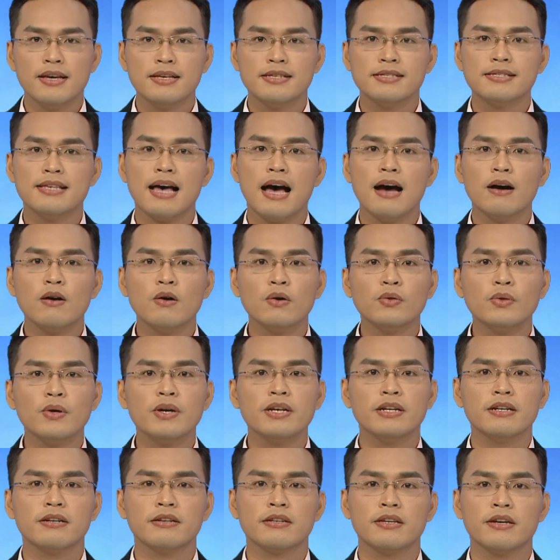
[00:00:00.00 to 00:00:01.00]
Xã có
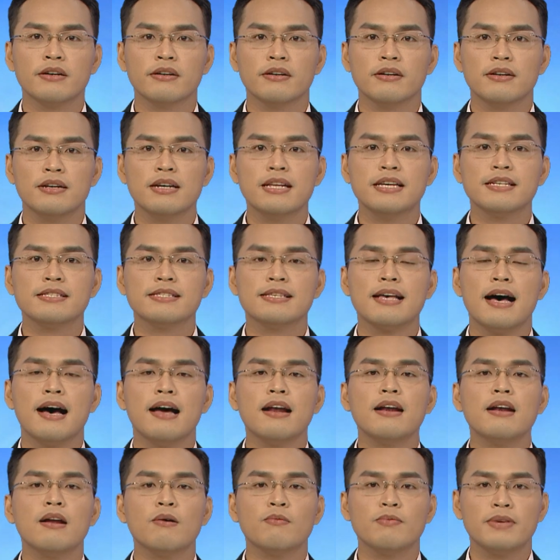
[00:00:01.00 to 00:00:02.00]
tuyến đường nhựa liên
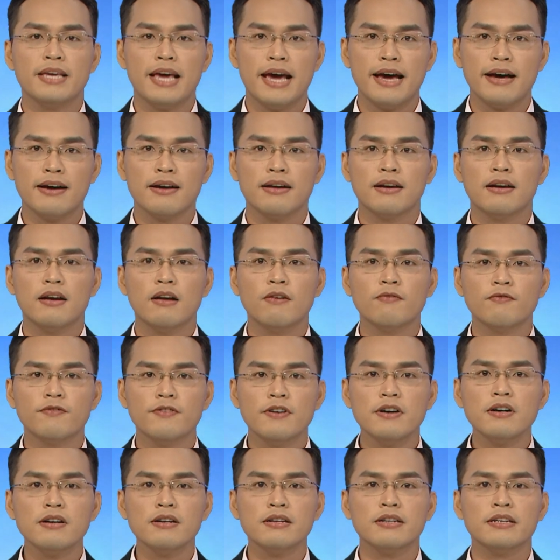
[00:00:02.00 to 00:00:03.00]
xã Long Giang, Long
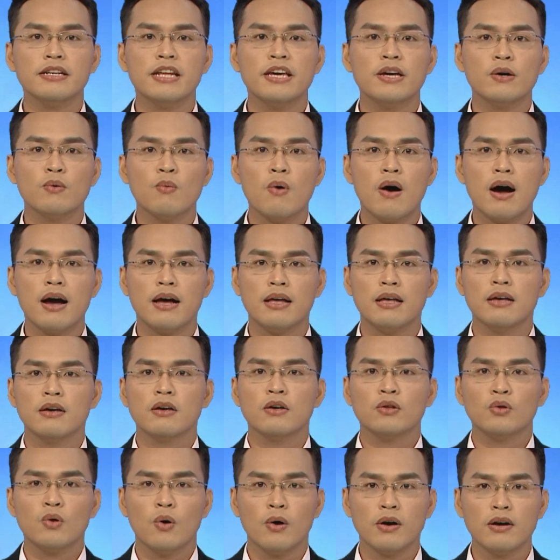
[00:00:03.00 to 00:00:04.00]
Phước đi qua,
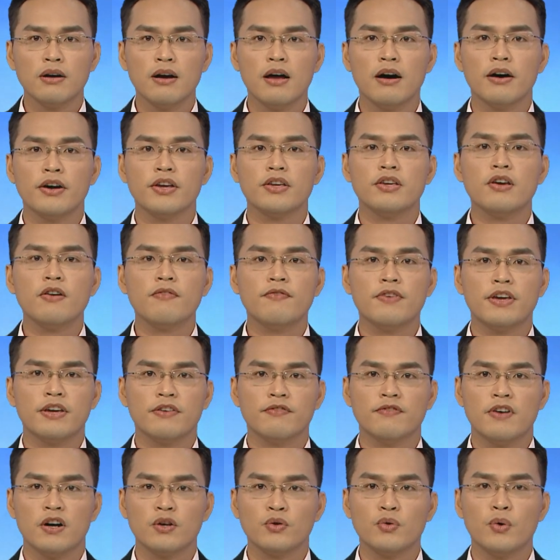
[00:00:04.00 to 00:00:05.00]
thuận lợi cho
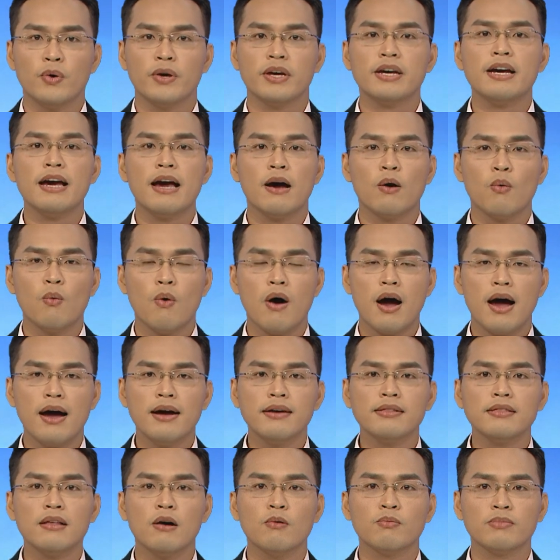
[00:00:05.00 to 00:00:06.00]
việc vận chuyển hàng
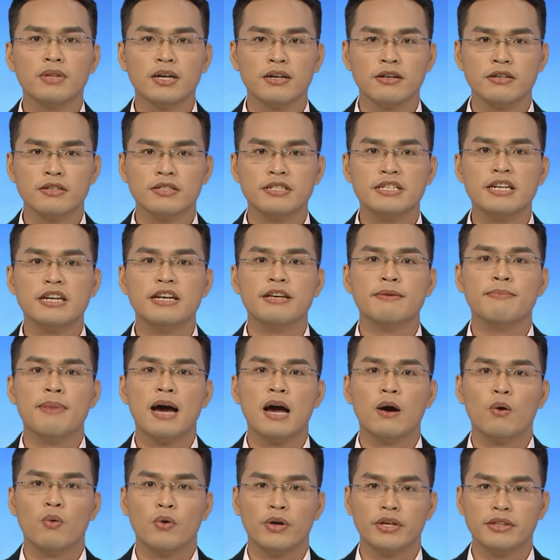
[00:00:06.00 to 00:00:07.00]
hóa thông thường trên địa
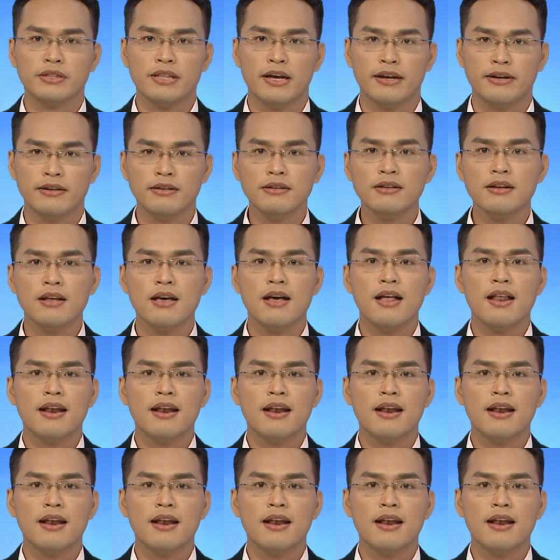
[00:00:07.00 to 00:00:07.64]
bàn huyện tỉnh,